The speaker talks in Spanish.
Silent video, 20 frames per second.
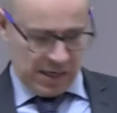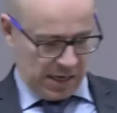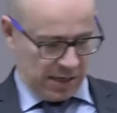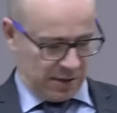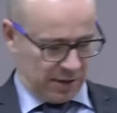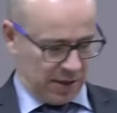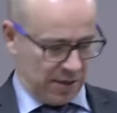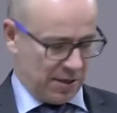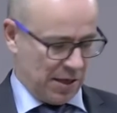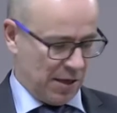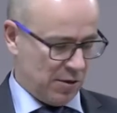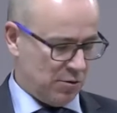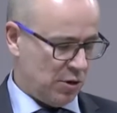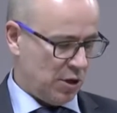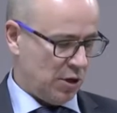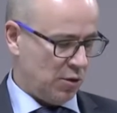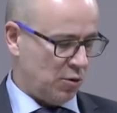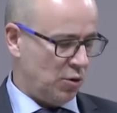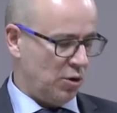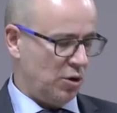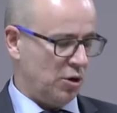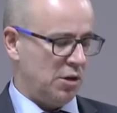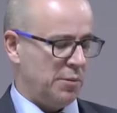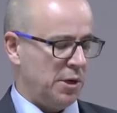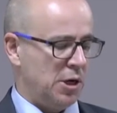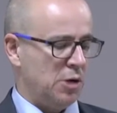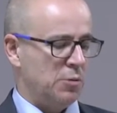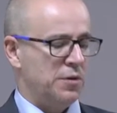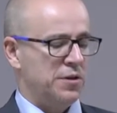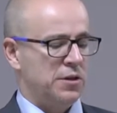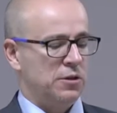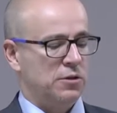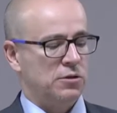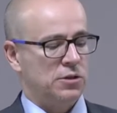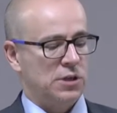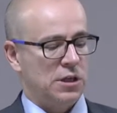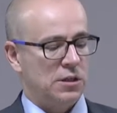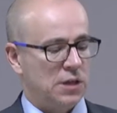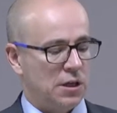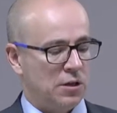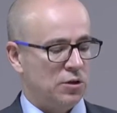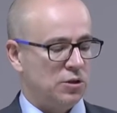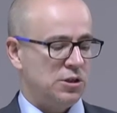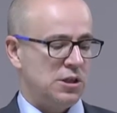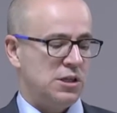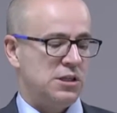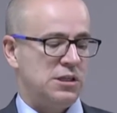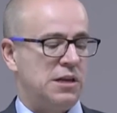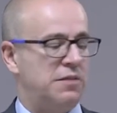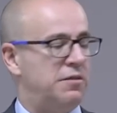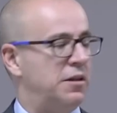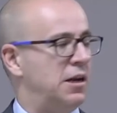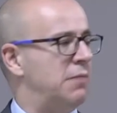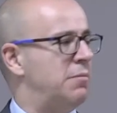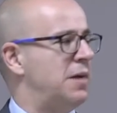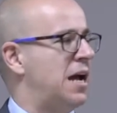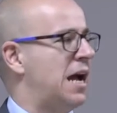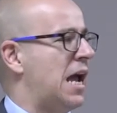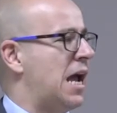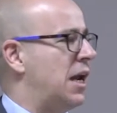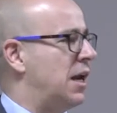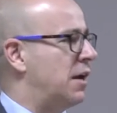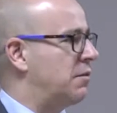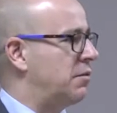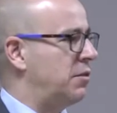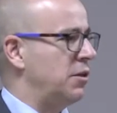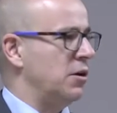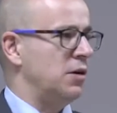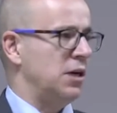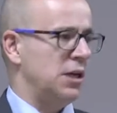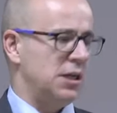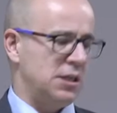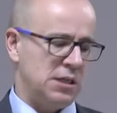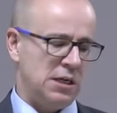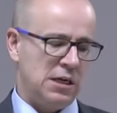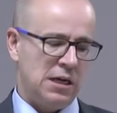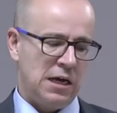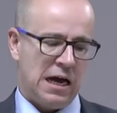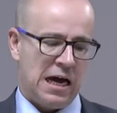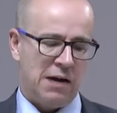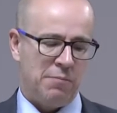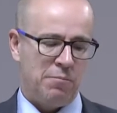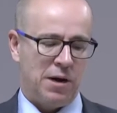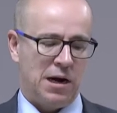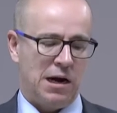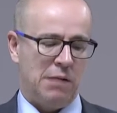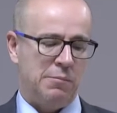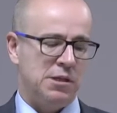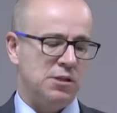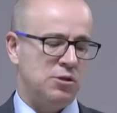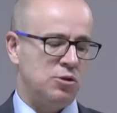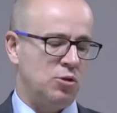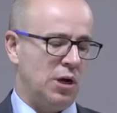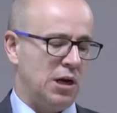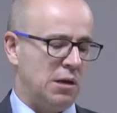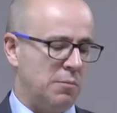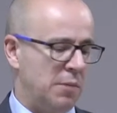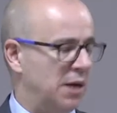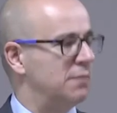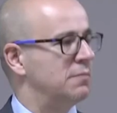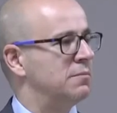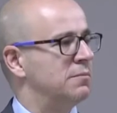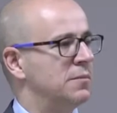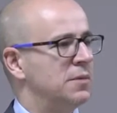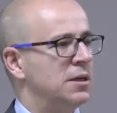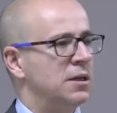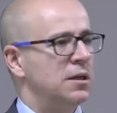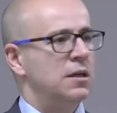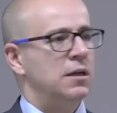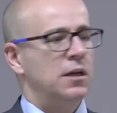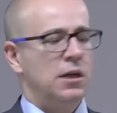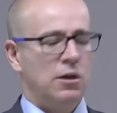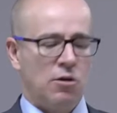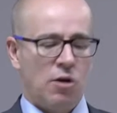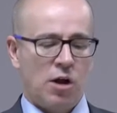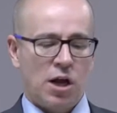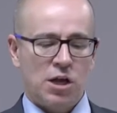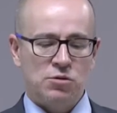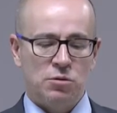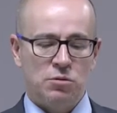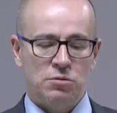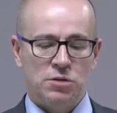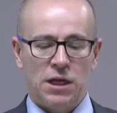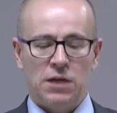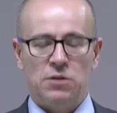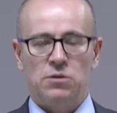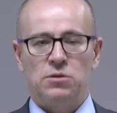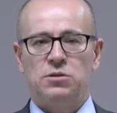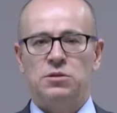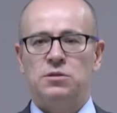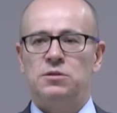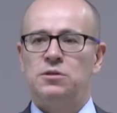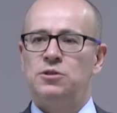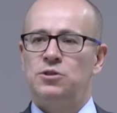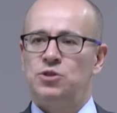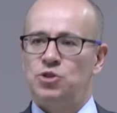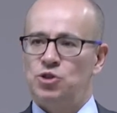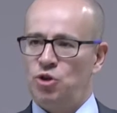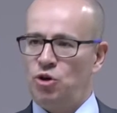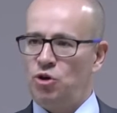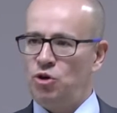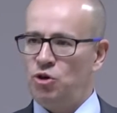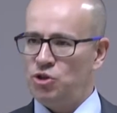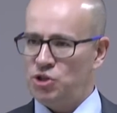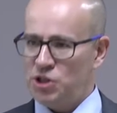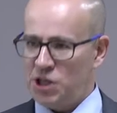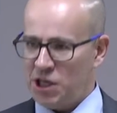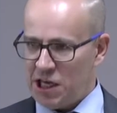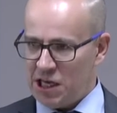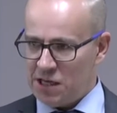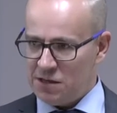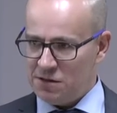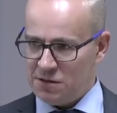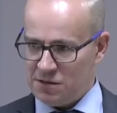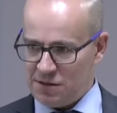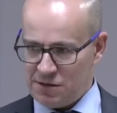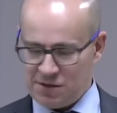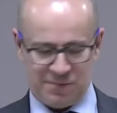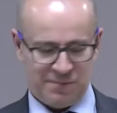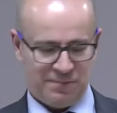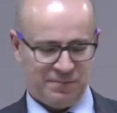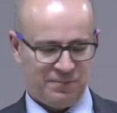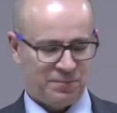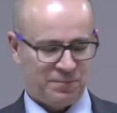El 31 de julio de 1932 se celebran elecciones al Parlamento alemán y los resultados son los siguientes.